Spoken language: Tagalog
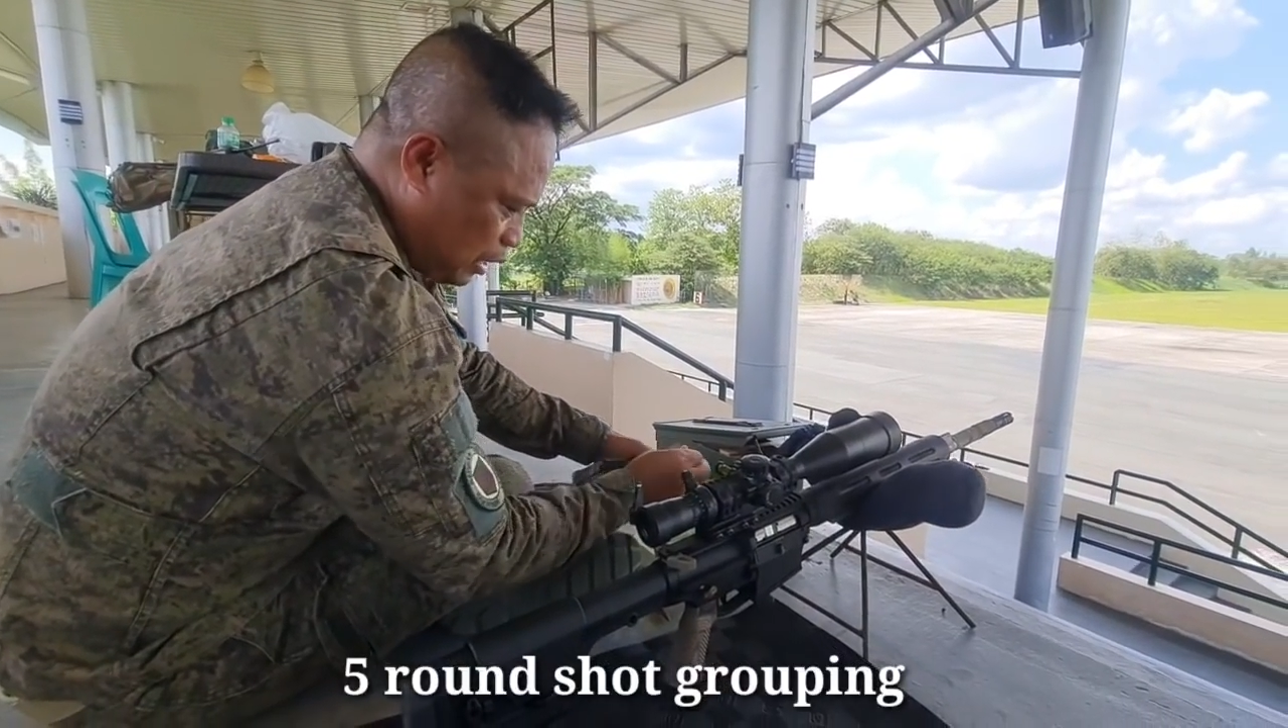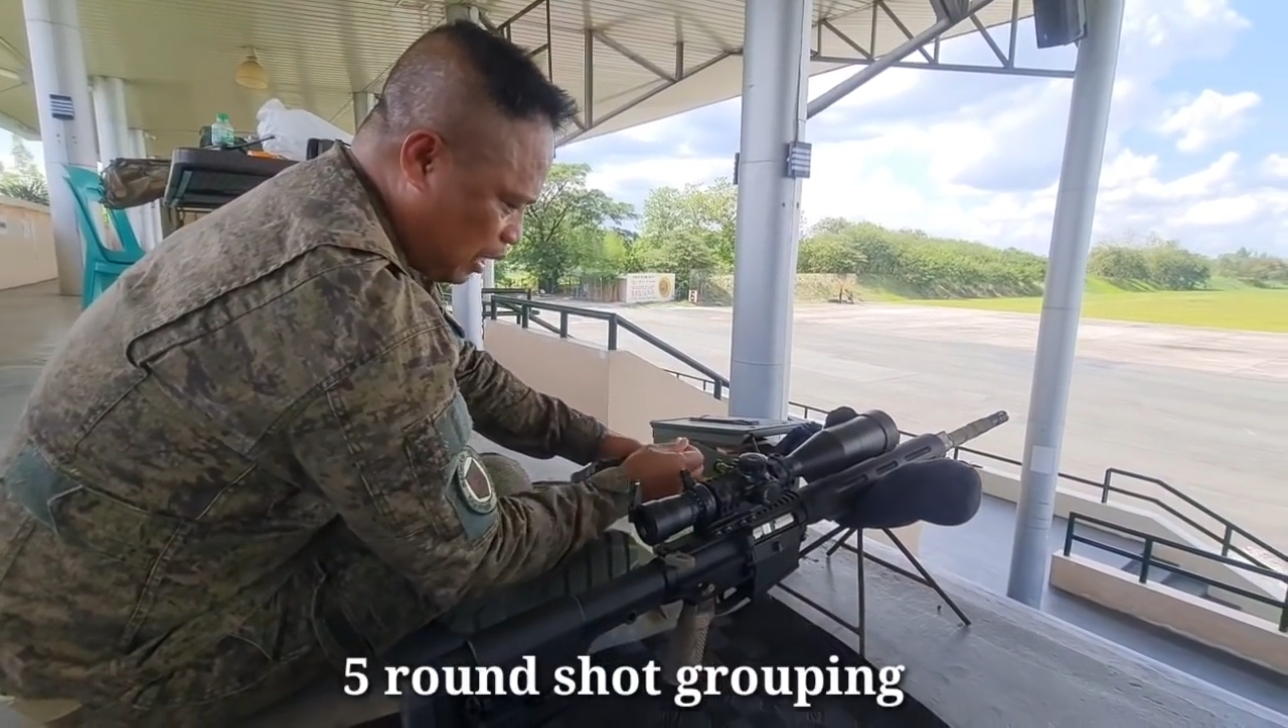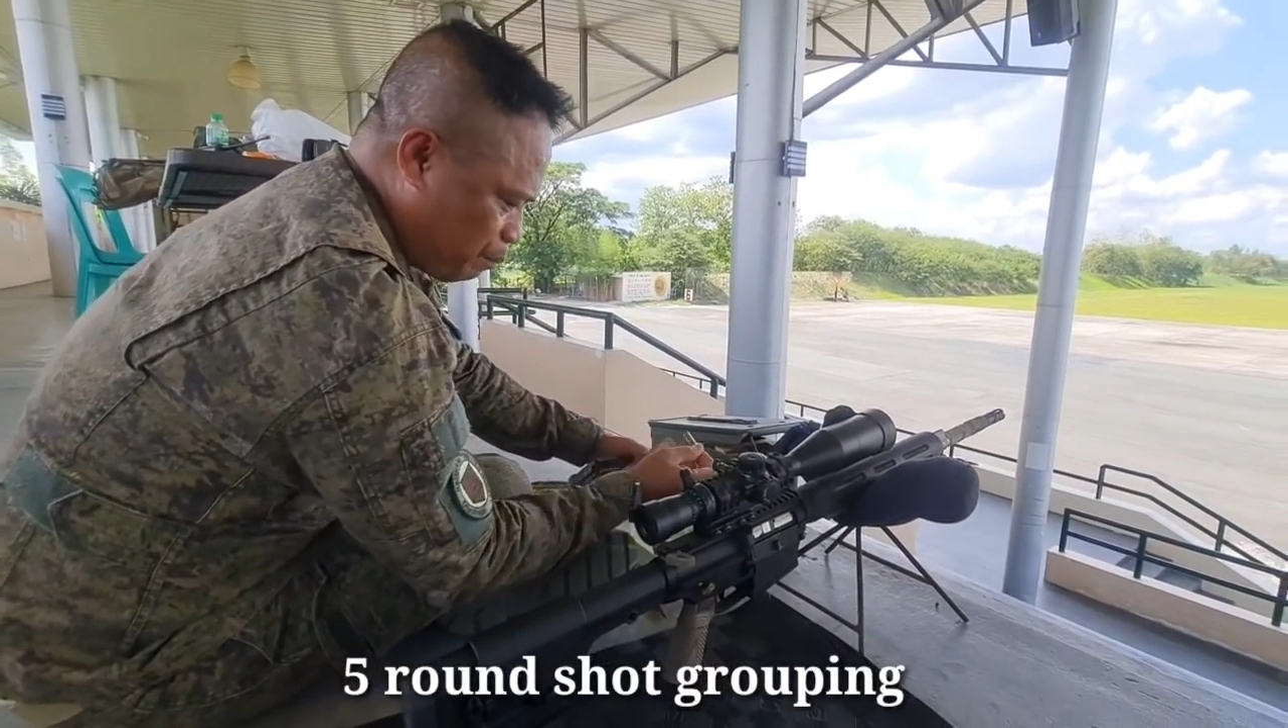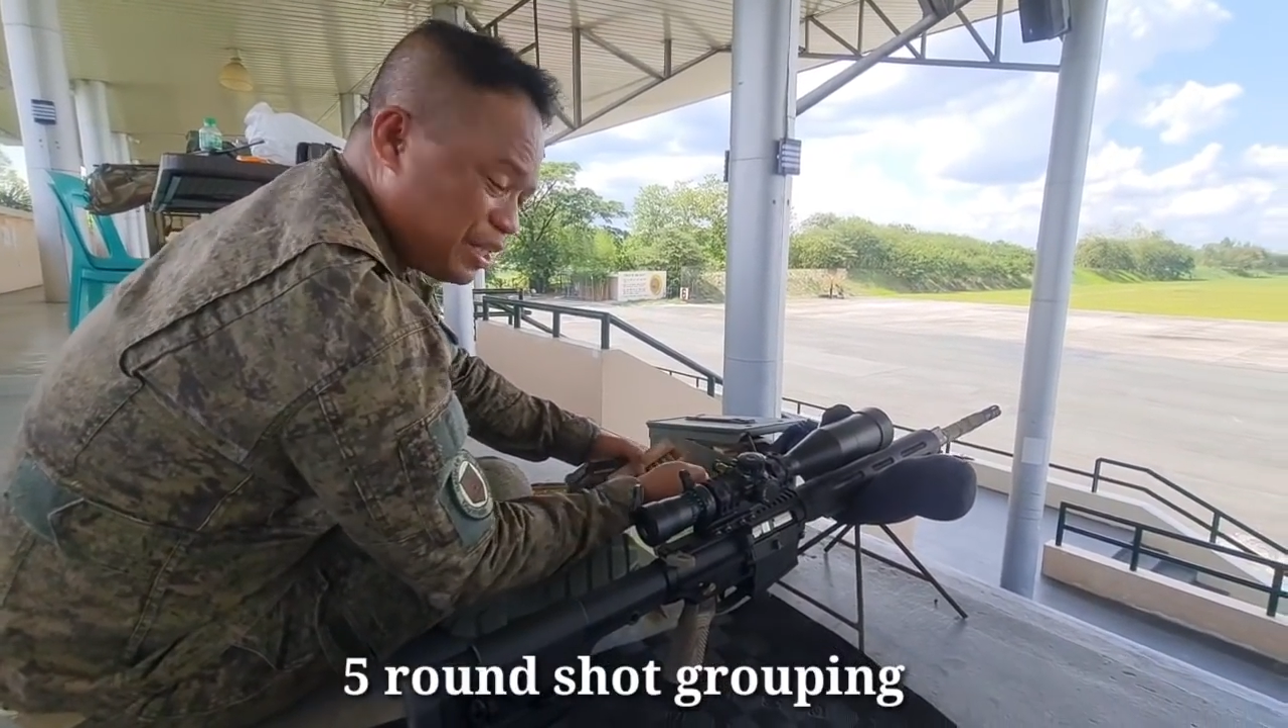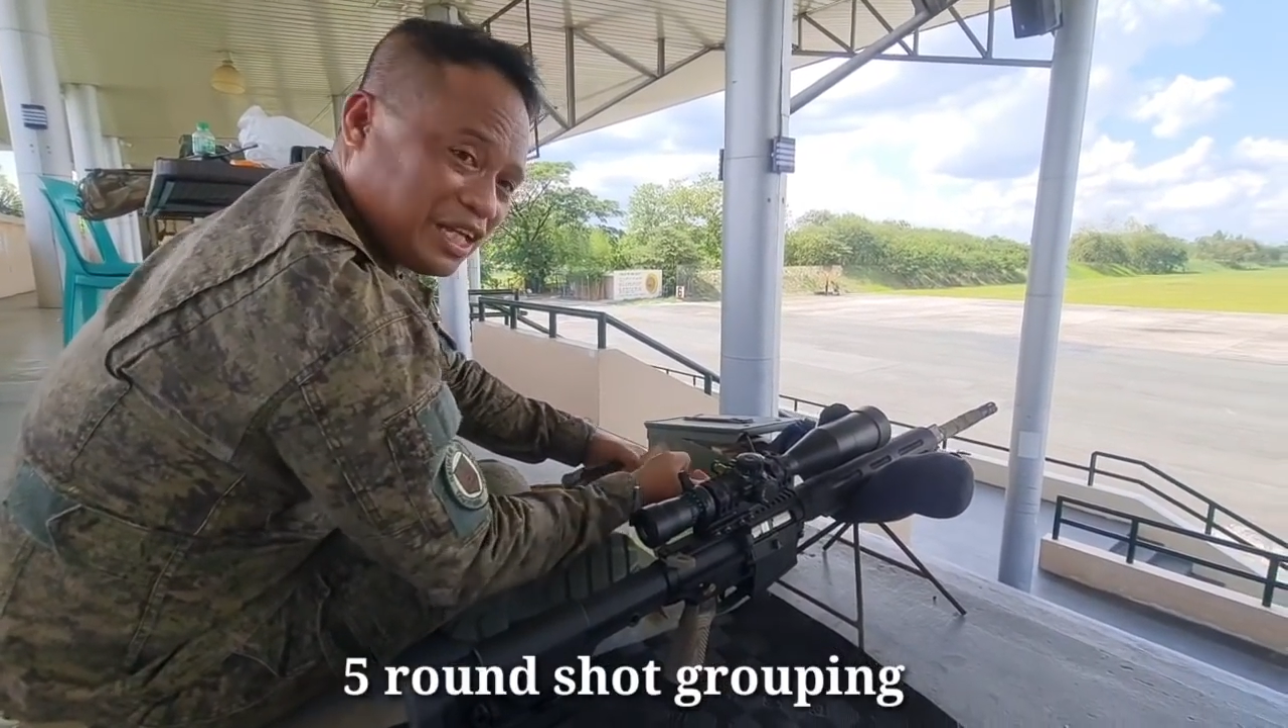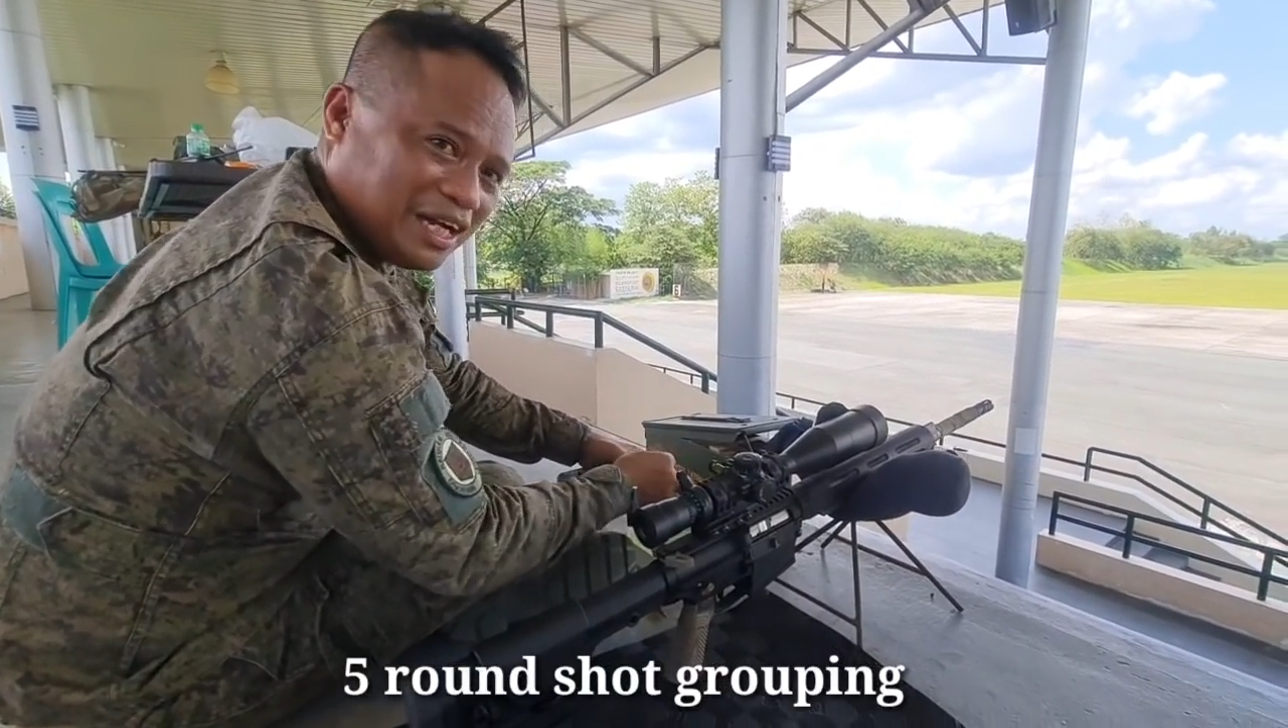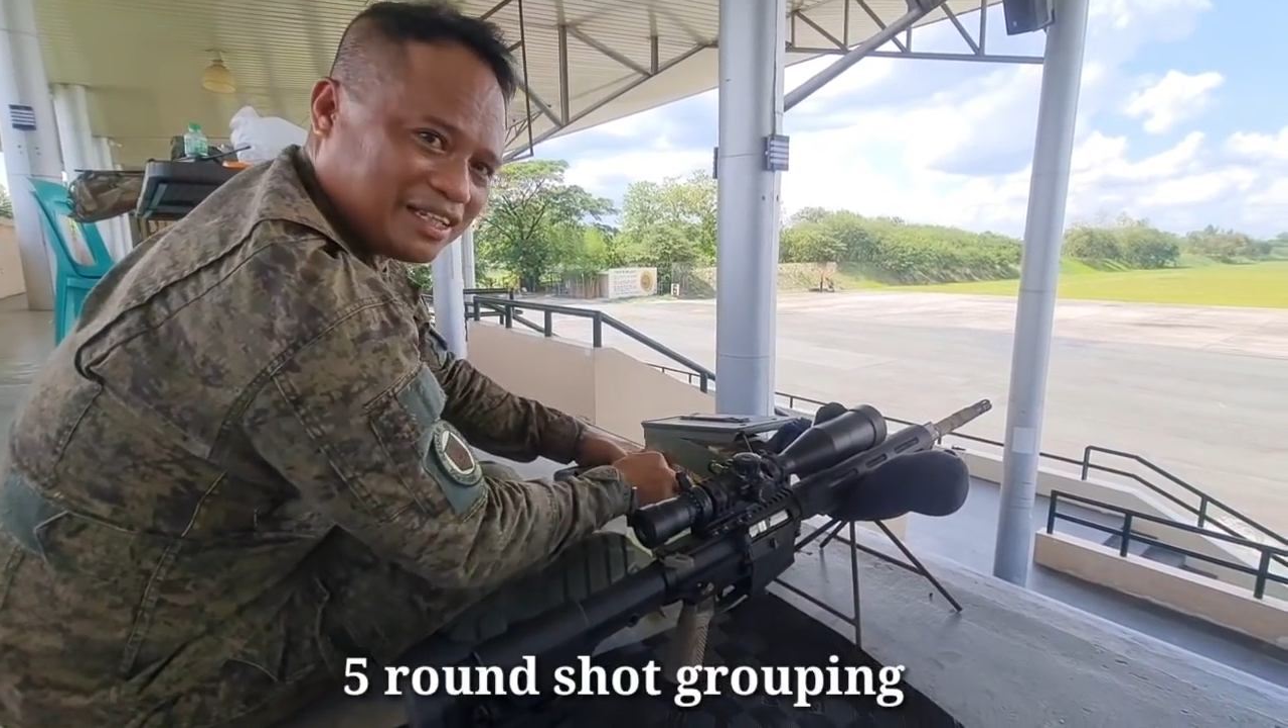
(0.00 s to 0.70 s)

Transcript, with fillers: lalapitan